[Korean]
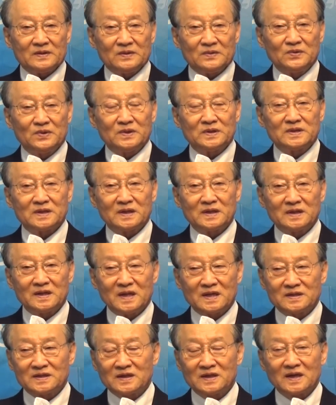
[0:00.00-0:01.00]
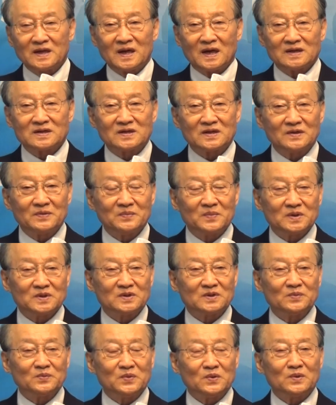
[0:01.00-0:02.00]
6월절이 됐으니 가서
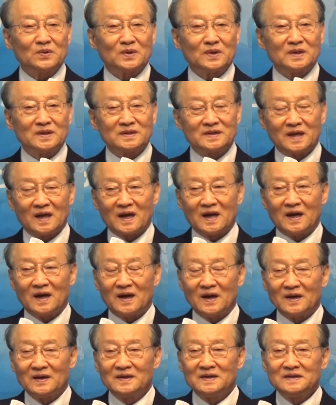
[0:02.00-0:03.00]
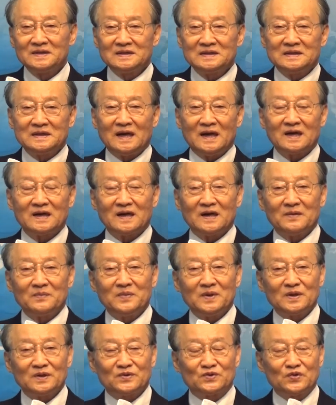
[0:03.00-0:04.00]
무슨 물건을 사라 안 그러면
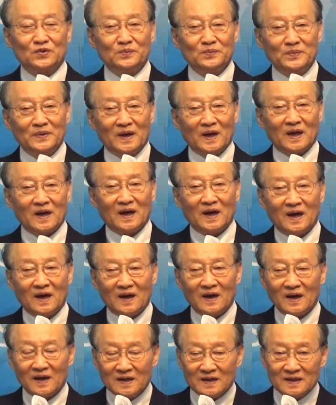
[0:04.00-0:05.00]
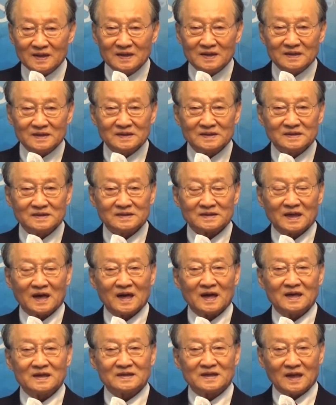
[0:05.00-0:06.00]
뭐 준비하라
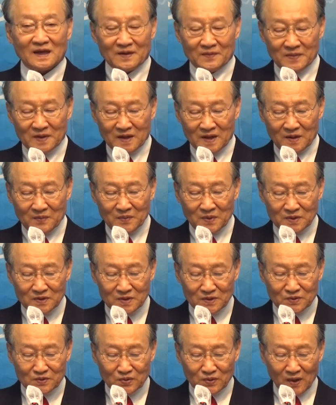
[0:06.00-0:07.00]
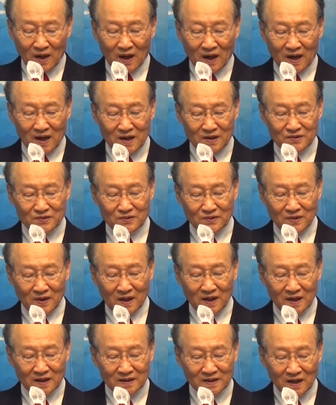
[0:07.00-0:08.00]
가난한 사람에게 무엇을 주라 하는 줄
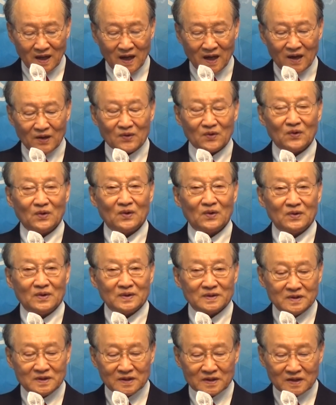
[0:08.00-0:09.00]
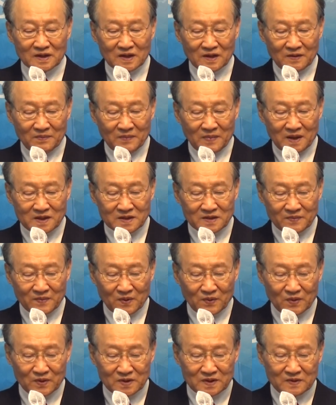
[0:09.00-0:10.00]
알았다고 성경은
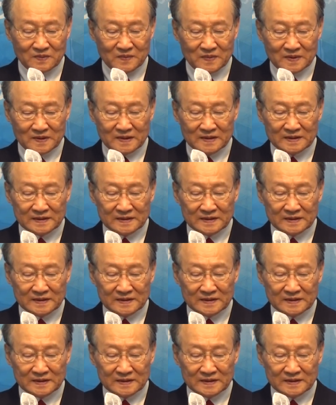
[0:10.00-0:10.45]
말씀하고 있습니다.